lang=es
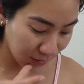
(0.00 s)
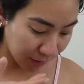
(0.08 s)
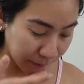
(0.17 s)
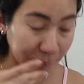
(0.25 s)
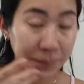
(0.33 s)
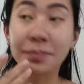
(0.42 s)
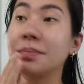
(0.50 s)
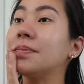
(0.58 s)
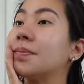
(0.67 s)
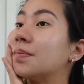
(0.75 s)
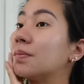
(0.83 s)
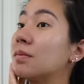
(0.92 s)
em,
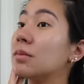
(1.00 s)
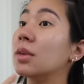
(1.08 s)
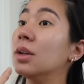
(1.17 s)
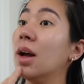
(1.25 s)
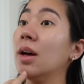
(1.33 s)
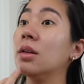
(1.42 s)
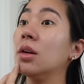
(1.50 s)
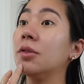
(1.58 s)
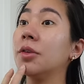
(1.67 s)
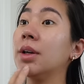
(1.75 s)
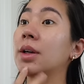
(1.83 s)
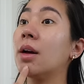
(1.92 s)
nada, no lo
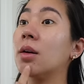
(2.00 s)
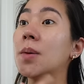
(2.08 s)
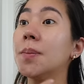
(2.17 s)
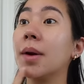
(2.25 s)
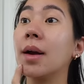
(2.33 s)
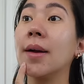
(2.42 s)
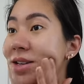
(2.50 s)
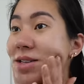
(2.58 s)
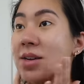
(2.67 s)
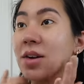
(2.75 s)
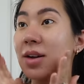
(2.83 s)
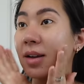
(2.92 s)
fui a comprar.
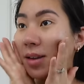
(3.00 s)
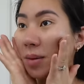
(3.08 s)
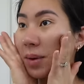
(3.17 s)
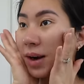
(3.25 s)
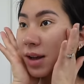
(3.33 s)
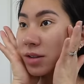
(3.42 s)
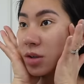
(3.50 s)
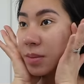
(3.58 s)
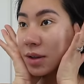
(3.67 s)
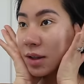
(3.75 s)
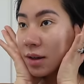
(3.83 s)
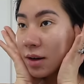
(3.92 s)
Chicos, y este embarazo
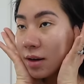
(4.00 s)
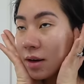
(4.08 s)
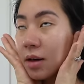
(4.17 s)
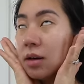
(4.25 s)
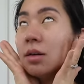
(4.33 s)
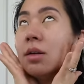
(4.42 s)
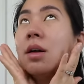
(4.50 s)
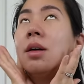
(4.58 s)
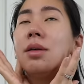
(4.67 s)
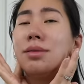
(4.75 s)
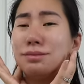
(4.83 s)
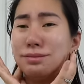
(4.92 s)
me tiene la cara
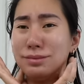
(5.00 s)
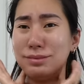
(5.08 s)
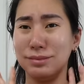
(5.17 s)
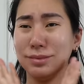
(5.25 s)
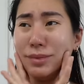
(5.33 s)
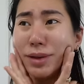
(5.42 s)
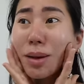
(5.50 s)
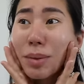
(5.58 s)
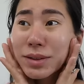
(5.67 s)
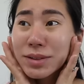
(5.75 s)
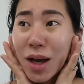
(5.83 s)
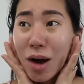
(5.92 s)

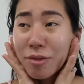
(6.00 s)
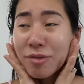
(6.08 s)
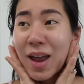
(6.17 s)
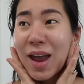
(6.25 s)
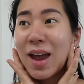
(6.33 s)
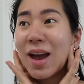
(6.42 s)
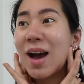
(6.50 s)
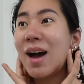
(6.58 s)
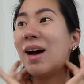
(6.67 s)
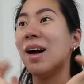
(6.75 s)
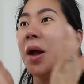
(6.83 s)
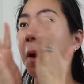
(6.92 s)
demasiado
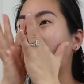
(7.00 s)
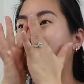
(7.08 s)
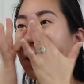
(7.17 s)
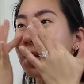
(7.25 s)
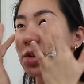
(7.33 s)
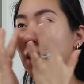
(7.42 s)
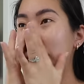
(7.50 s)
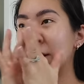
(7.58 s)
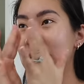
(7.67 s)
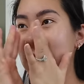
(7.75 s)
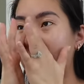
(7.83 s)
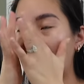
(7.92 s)
fea. Y eso que
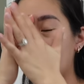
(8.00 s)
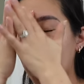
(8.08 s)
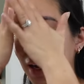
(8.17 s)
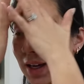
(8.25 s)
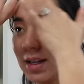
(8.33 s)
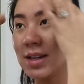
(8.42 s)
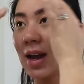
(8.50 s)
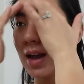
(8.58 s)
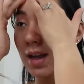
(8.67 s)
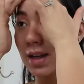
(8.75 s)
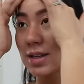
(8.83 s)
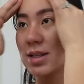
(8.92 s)
dicen que con las
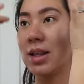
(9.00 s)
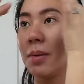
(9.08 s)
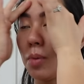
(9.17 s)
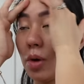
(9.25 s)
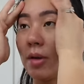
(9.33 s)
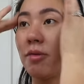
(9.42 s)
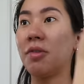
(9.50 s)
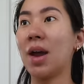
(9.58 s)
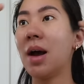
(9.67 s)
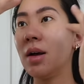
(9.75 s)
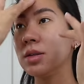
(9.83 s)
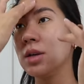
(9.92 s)
niñas es que se te ponen
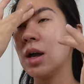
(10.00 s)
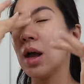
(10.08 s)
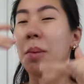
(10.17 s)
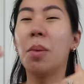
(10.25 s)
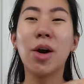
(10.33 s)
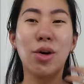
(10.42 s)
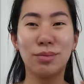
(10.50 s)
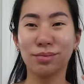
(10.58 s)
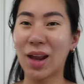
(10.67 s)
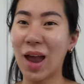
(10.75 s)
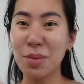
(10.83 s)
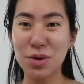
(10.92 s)
feas. Bueno,
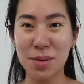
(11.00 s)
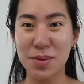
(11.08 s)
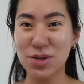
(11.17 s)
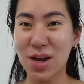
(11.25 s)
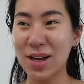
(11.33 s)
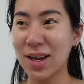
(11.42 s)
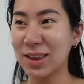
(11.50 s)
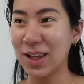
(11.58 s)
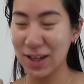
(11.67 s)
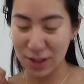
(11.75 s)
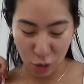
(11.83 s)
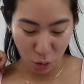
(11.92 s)
hay muchas personas que
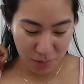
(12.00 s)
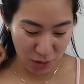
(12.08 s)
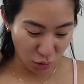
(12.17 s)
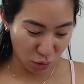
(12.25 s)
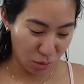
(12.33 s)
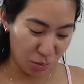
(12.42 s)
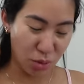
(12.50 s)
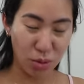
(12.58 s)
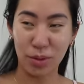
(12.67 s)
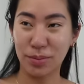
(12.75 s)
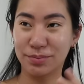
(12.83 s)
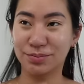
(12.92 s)
tienen los mitos
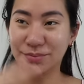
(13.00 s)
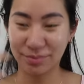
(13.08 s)
como